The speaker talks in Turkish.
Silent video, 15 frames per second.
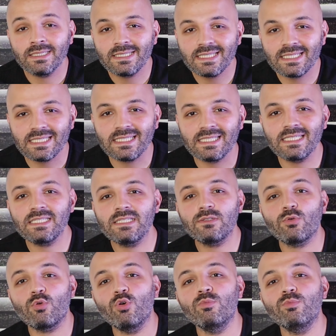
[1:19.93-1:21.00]

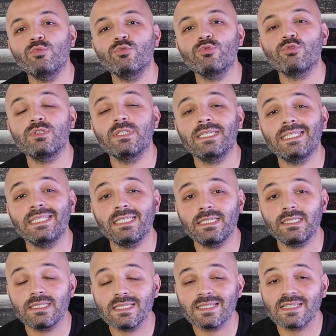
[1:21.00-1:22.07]
sizin
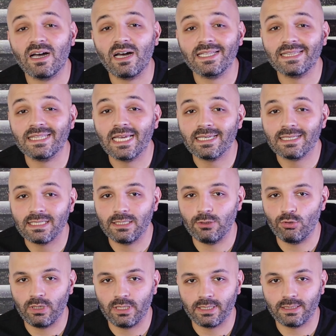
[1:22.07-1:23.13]
ömrünüzdeki saatten gidiyor